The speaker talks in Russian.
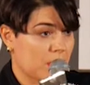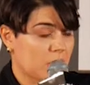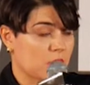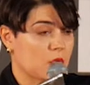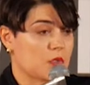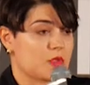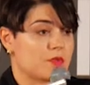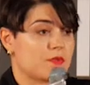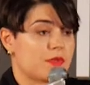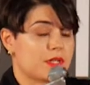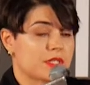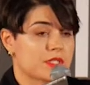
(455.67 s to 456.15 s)
То
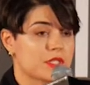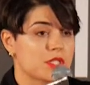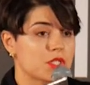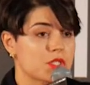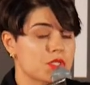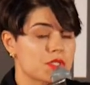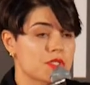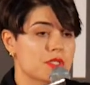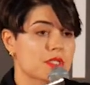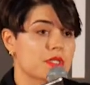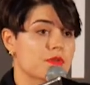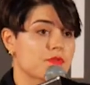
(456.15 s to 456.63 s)
есть
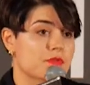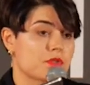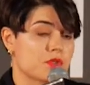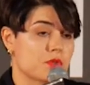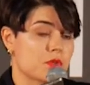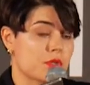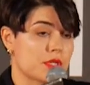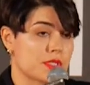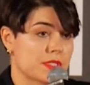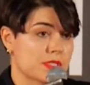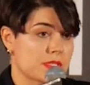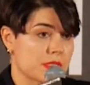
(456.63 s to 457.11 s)
фактически в
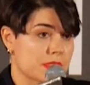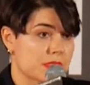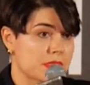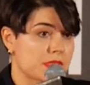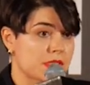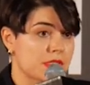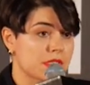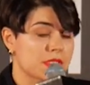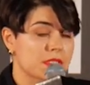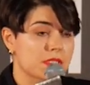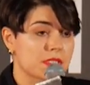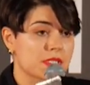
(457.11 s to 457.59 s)
ситуации
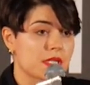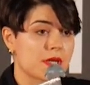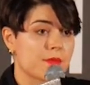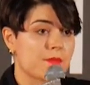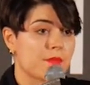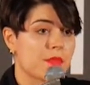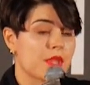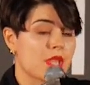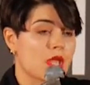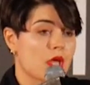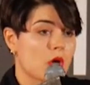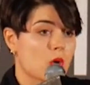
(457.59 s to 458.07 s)
стресса
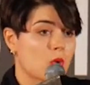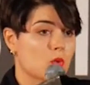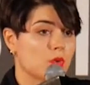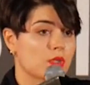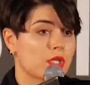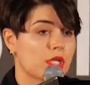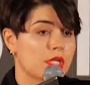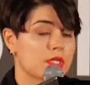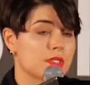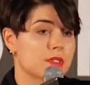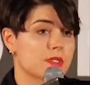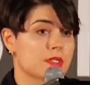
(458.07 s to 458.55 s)
у
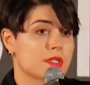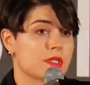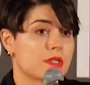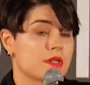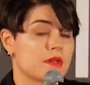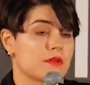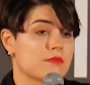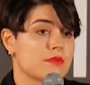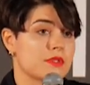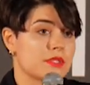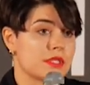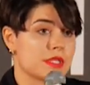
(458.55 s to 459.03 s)
нас
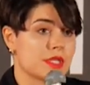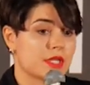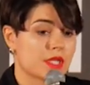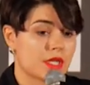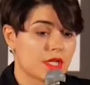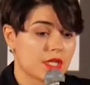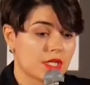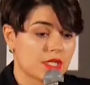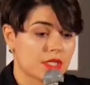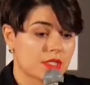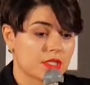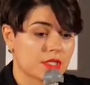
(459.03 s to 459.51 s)

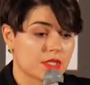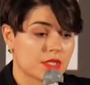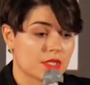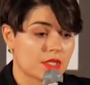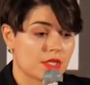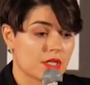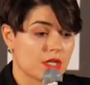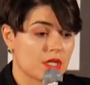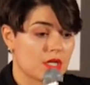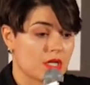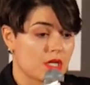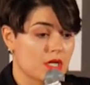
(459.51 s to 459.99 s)
возникает
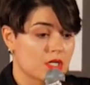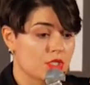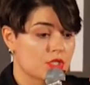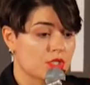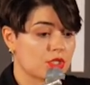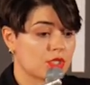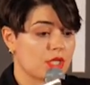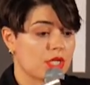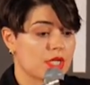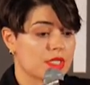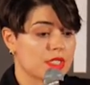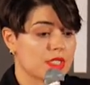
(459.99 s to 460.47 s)
э,
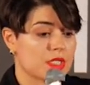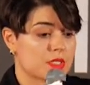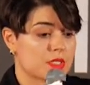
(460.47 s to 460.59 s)
желание